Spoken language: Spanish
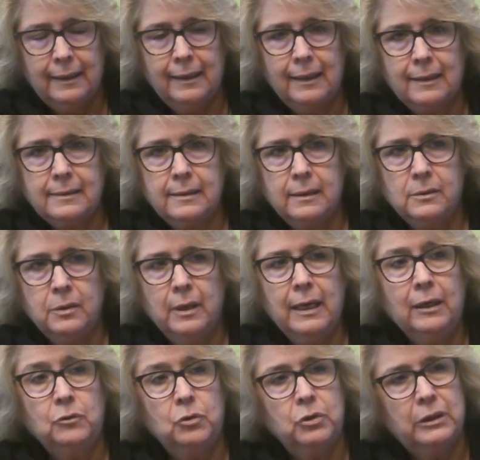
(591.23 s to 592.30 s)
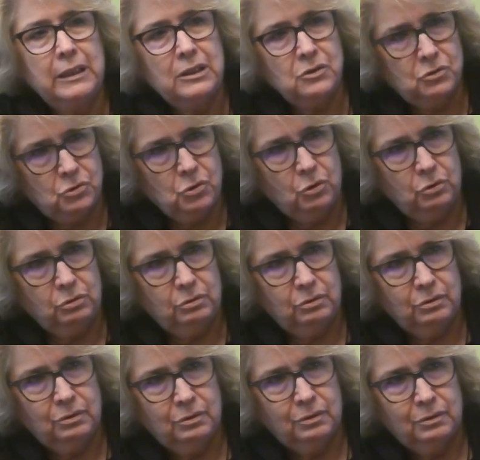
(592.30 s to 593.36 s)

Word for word: el acceso a la contención,